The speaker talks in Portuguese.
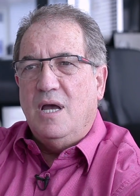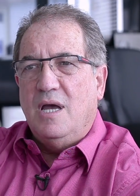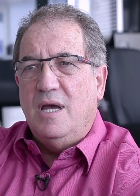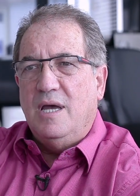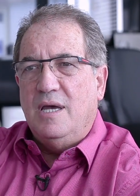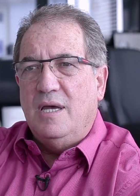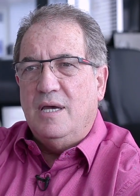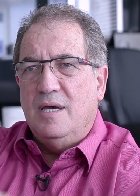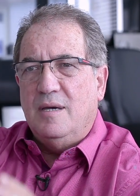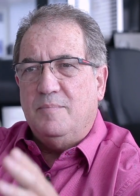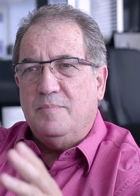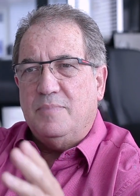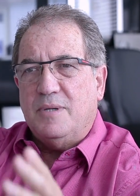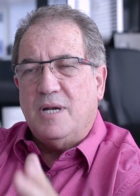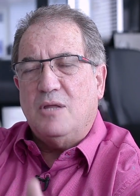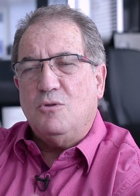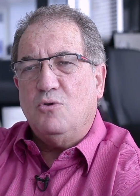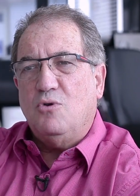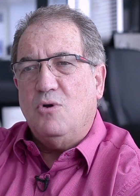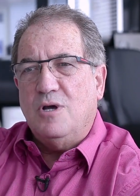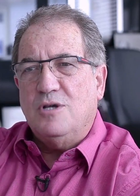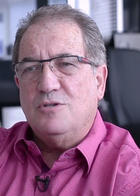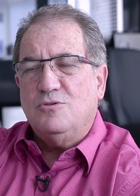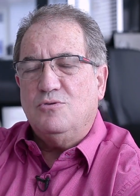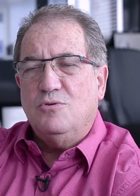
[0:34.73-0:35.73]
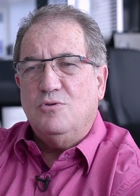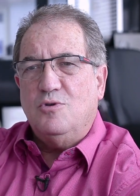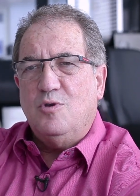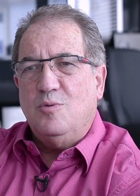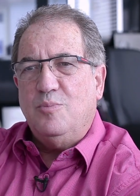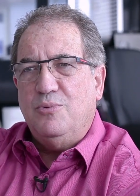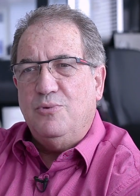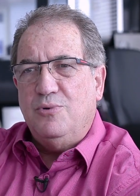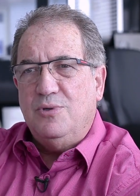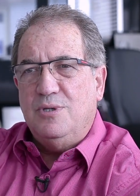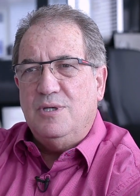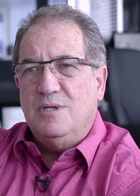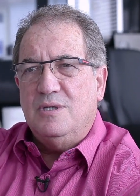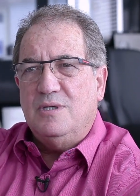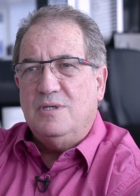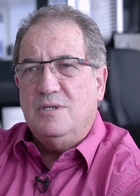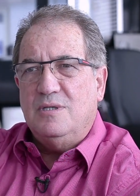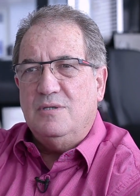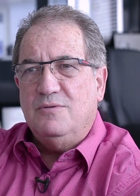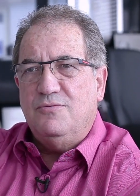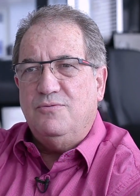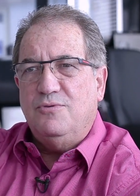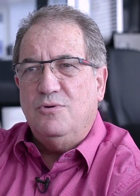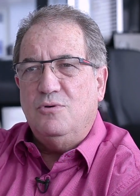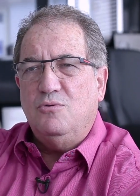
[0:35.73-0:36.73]
é, Para nós do Grupo
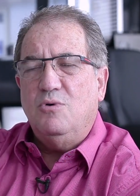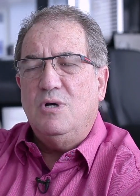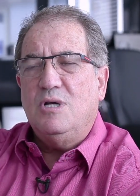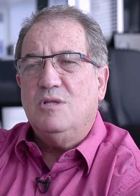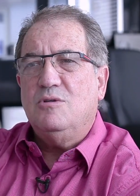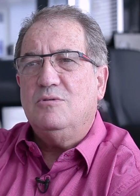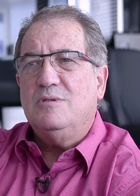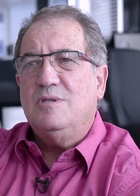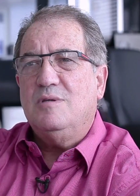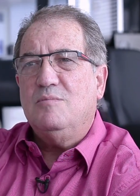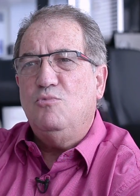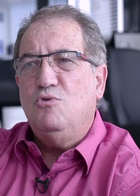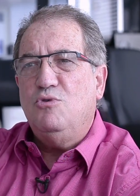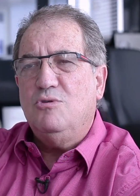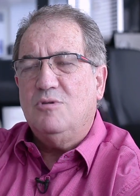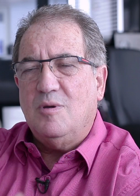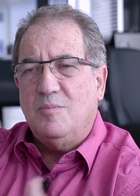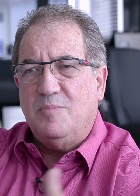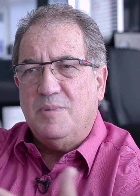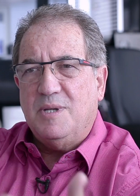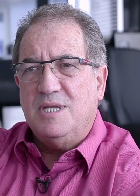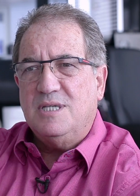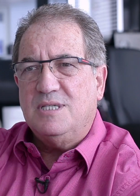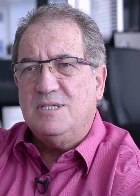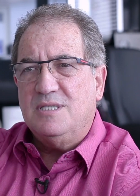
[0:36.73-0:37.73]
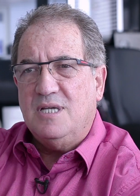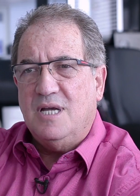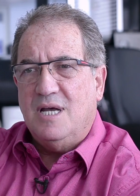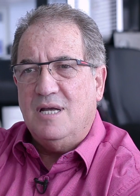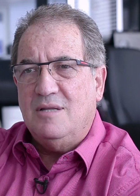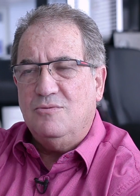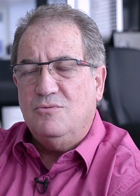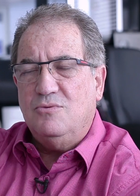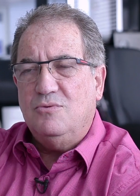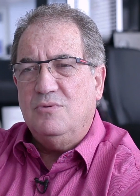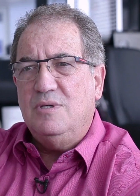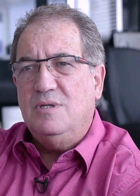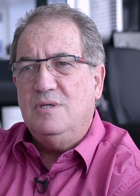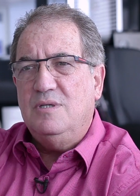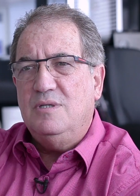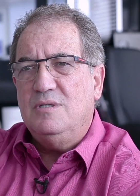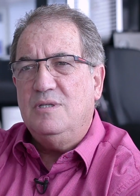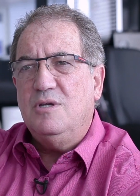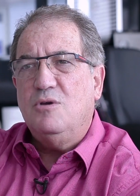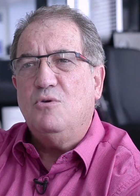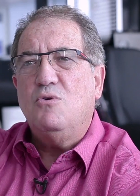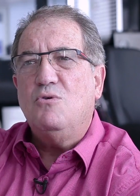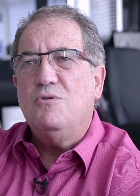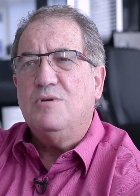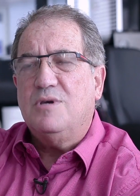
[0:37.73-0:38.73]
RIC foi um ano de muito aprendizado e
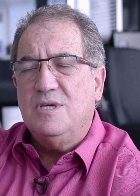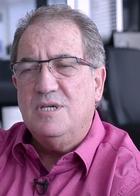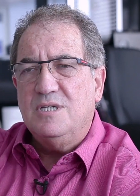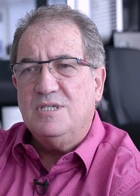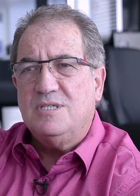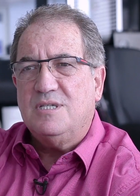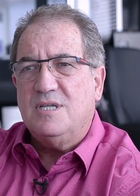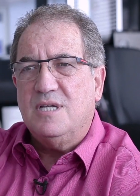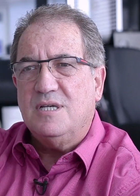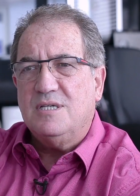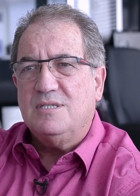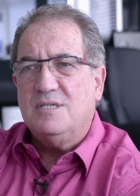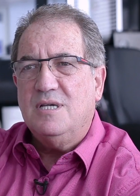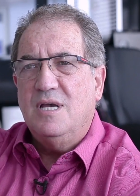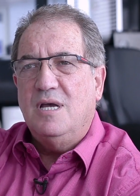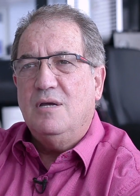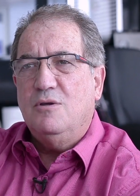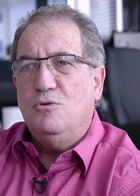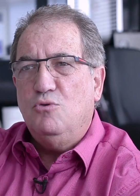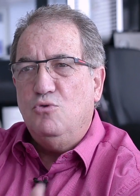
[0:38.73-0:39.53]
de conquistas